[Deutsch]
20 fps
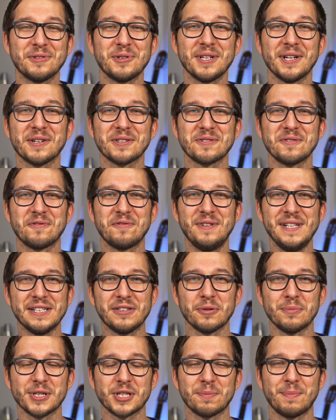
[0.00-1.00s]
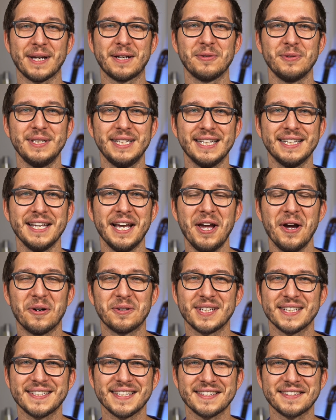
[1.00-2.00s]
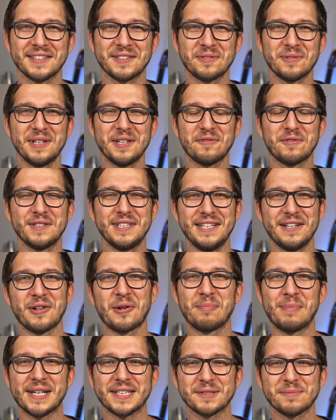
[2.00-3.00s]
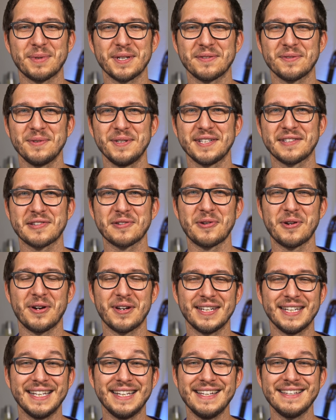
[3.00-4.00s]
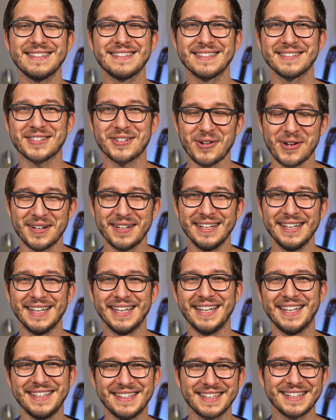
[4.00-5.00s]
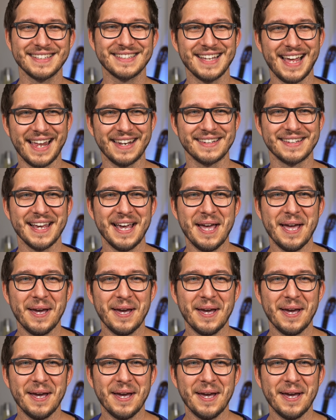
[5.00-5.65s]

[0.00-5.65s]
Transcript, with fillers: wurde ja auch schon viel darüber spekuliert und das jetzt natürlich von Elon Musk persönlich zu hören, ist schon interessant.